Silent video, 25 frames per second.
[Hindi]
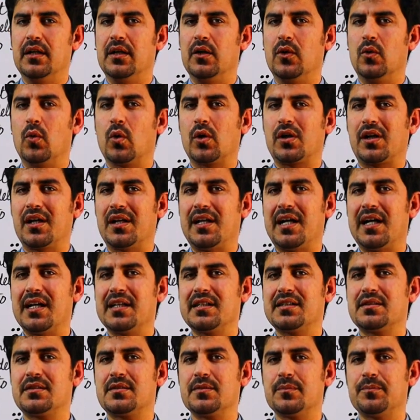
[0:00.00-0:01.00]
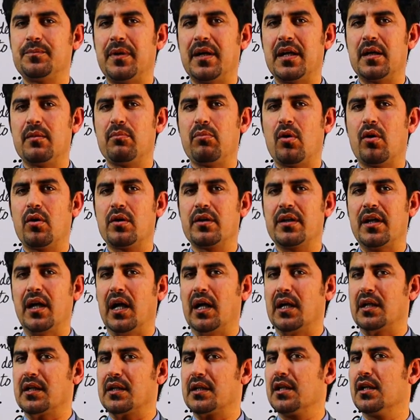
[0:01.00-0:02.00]
लोकलाइज्ड पाई बॉन्ड
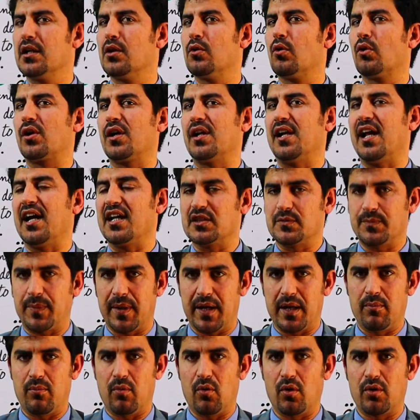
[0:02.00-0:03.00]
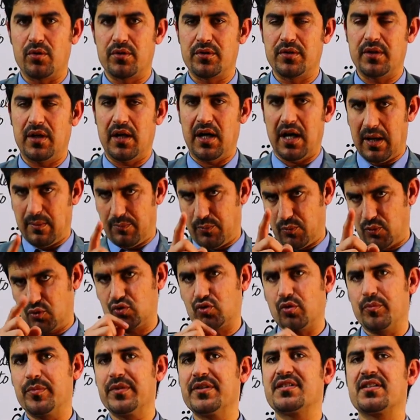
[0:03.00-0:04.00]
एंड डी लोकलाइज पाई बॉन्ड आप
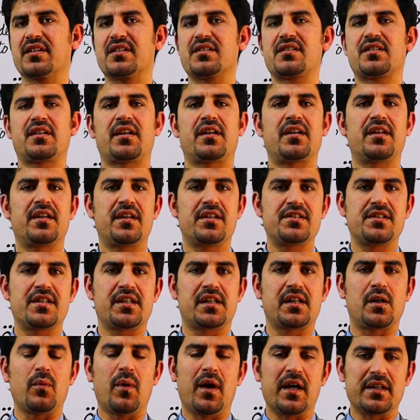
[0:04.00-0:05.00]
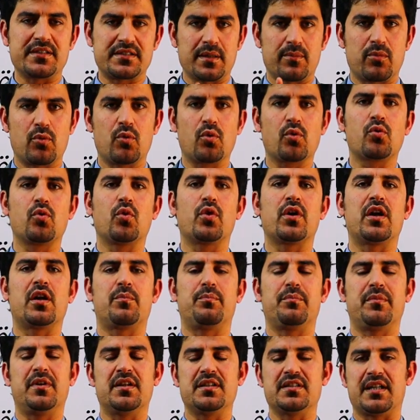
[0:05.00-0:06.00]
उसको भी सर्च कर लीजिएगा वहाँ से आप लोगों को
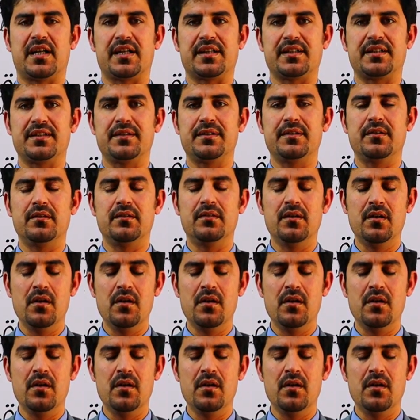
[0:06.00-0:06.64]
हेल्प मिल जाएगी